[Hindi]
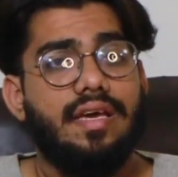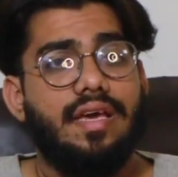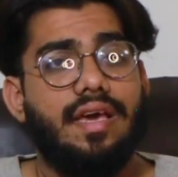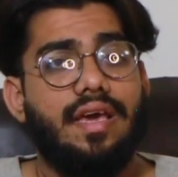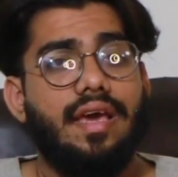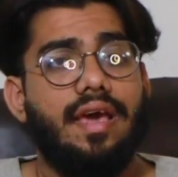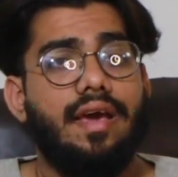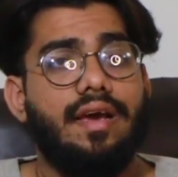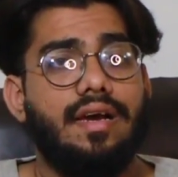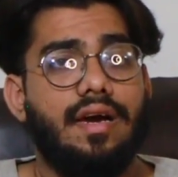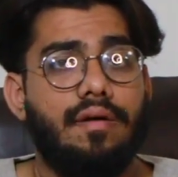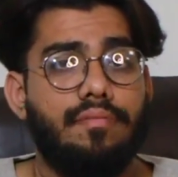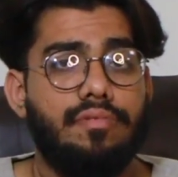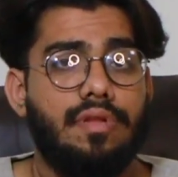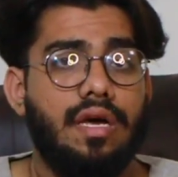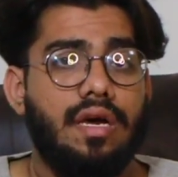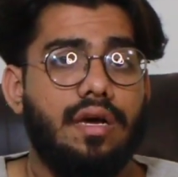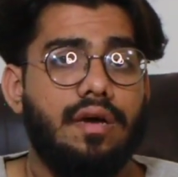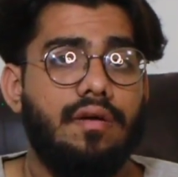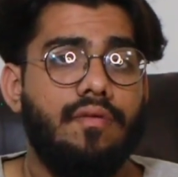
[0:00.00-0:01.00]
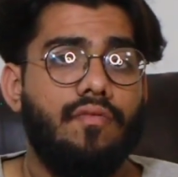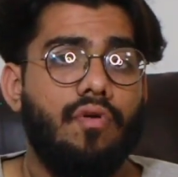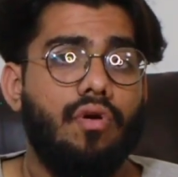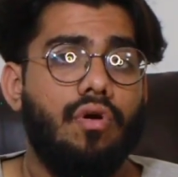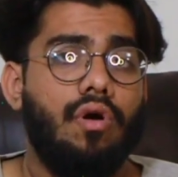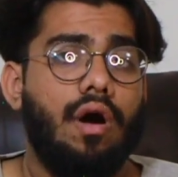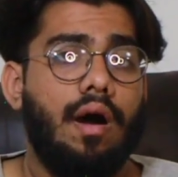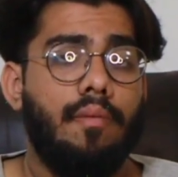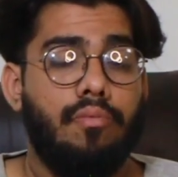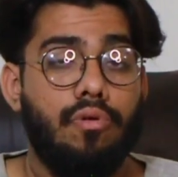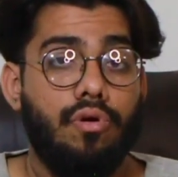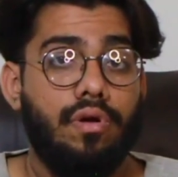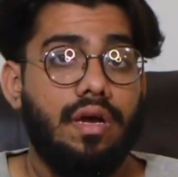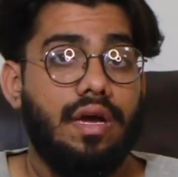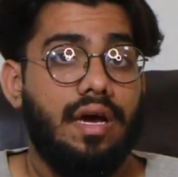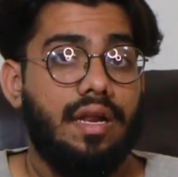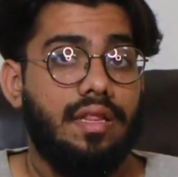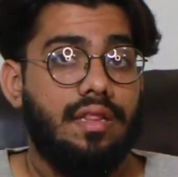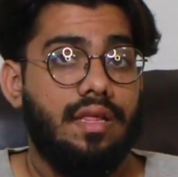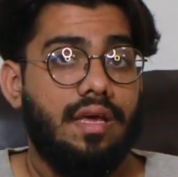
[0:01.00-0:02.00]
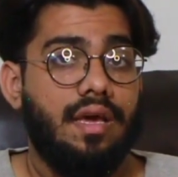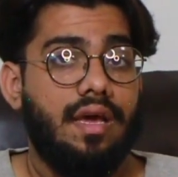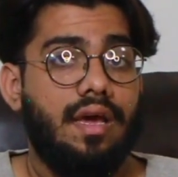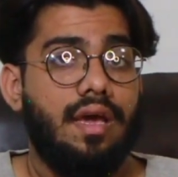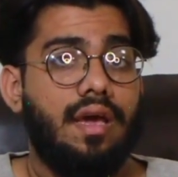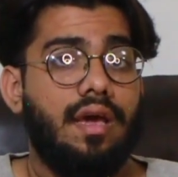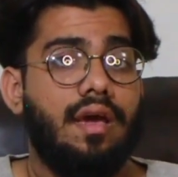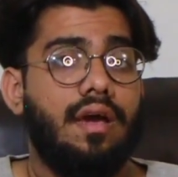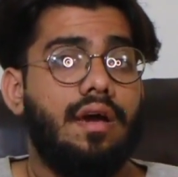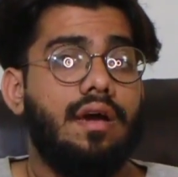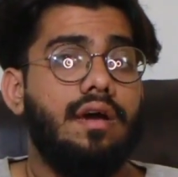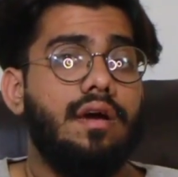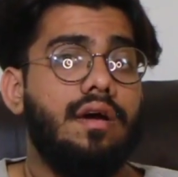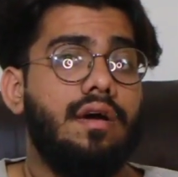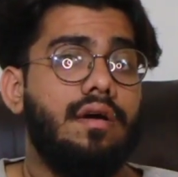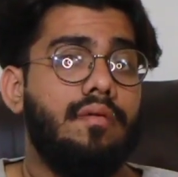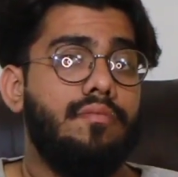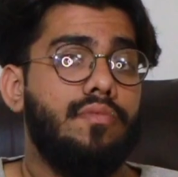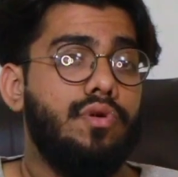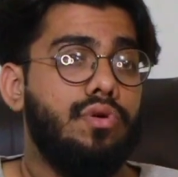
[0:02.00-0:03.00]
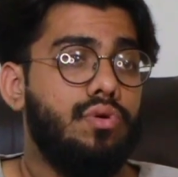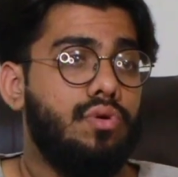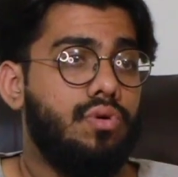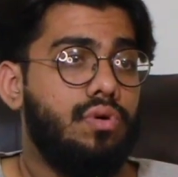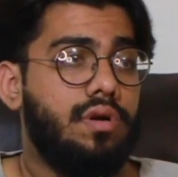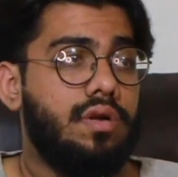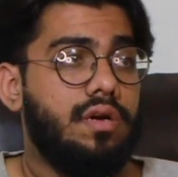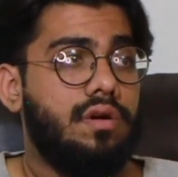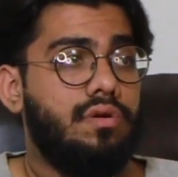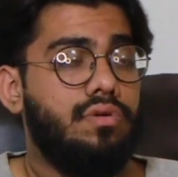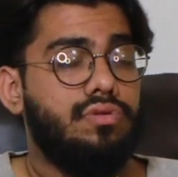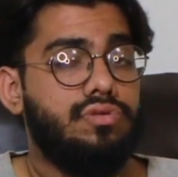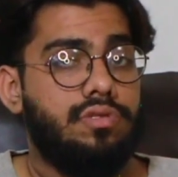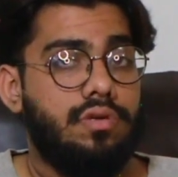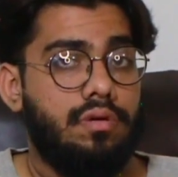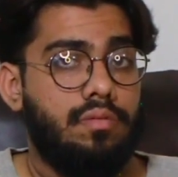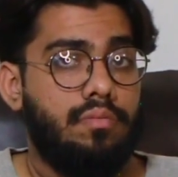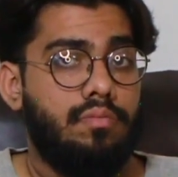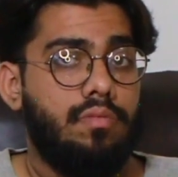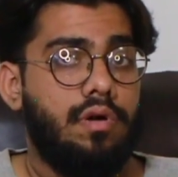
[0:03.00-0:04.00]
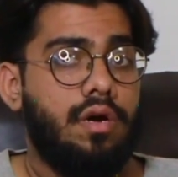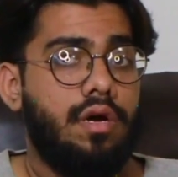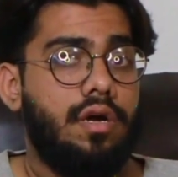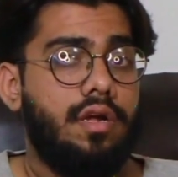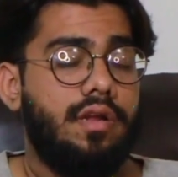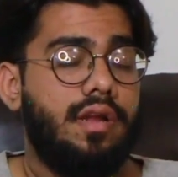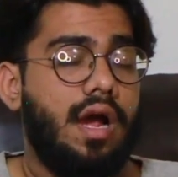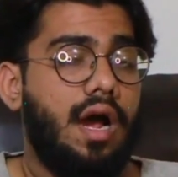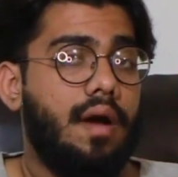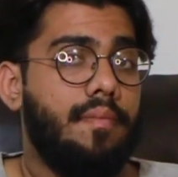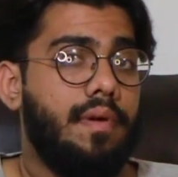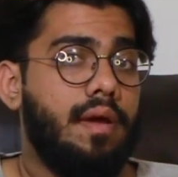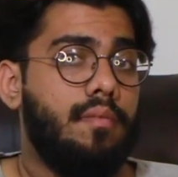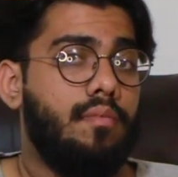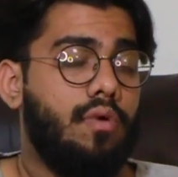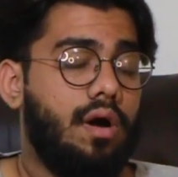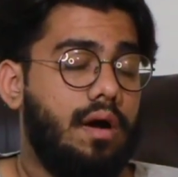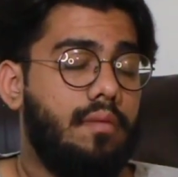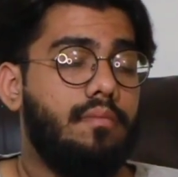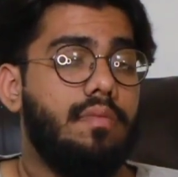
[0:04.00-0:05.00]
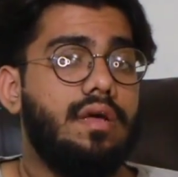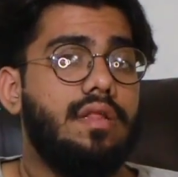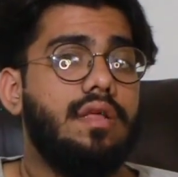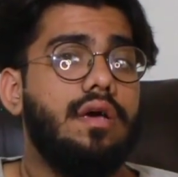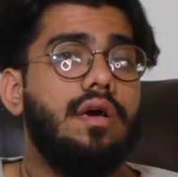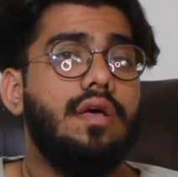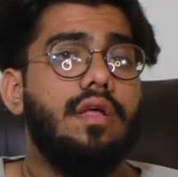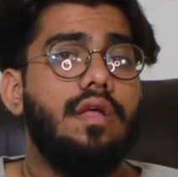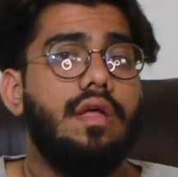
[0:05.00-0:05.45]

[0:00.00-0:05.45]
कि कब तक वो अपलोड करते हैं म्यूट उस जहाँ पे मोहम्मद